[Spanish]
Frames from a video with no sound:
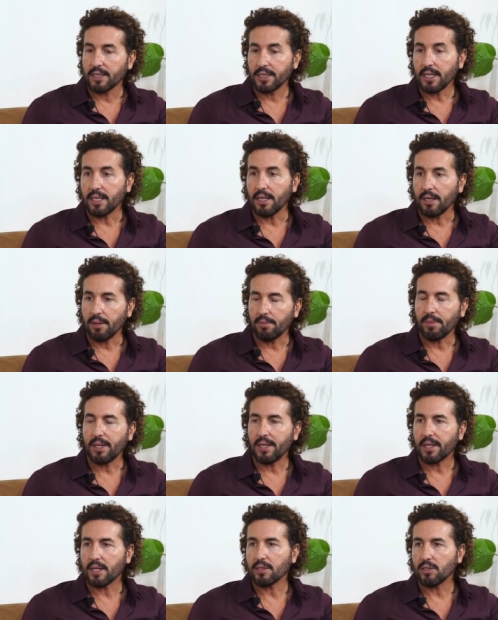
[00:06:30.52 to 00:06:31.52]
Sí, mi
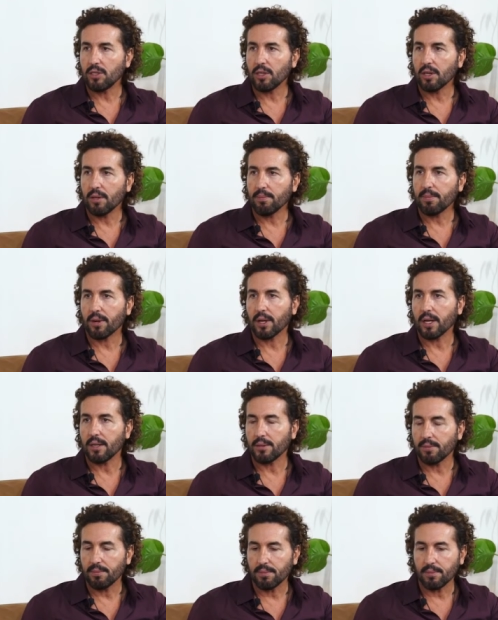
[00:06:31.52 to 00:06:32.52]
intención,
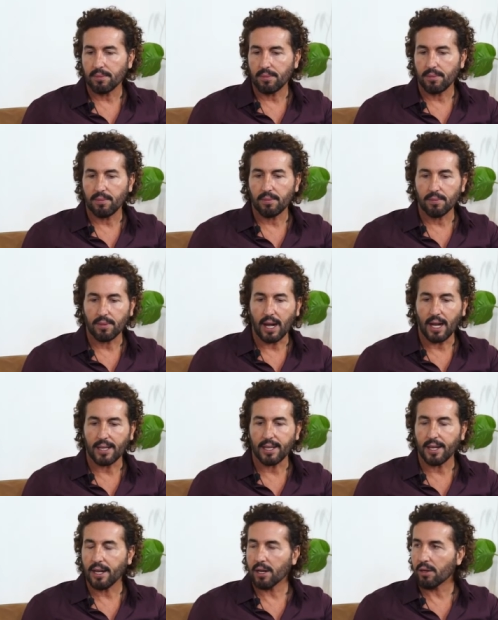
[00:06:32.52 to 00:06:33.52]
porque mm, al
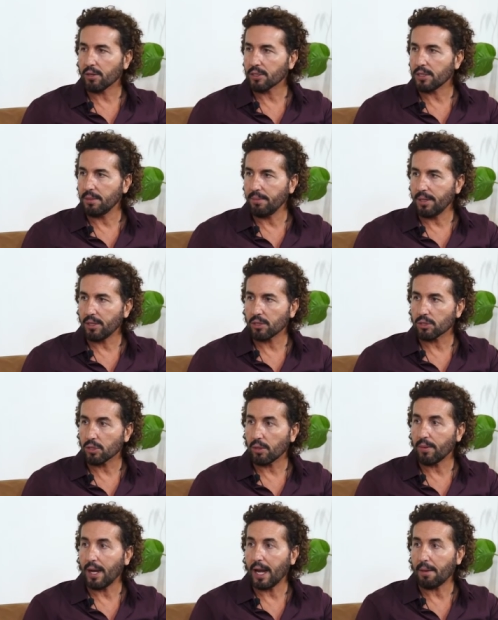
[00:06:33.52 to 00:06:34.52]
tener conocimiento
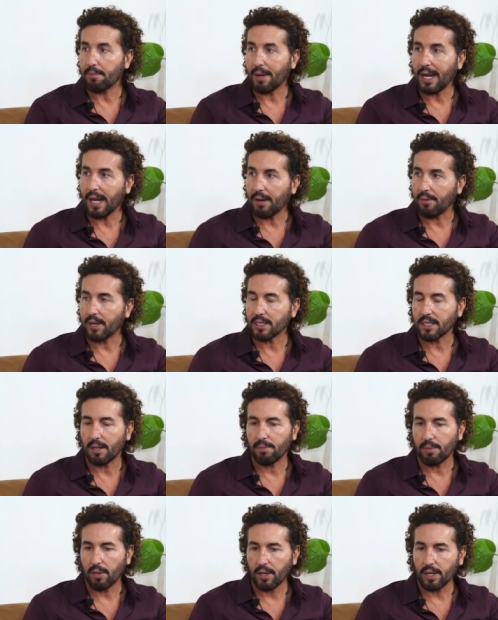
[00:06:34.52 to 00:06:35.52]
sobre las palabras,
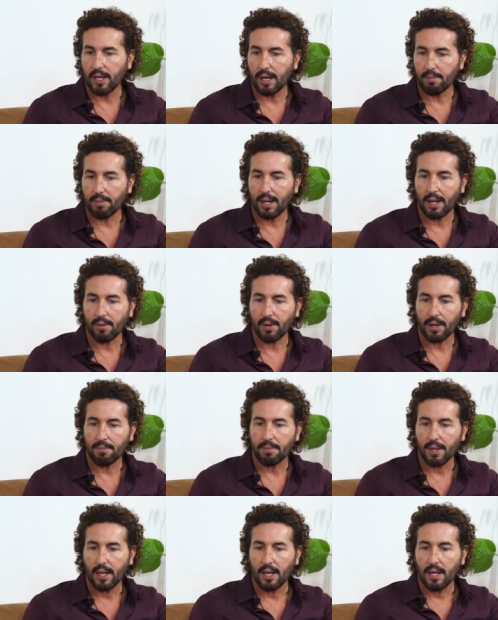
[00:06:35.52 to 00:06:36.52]
el poder de la palabra. La magia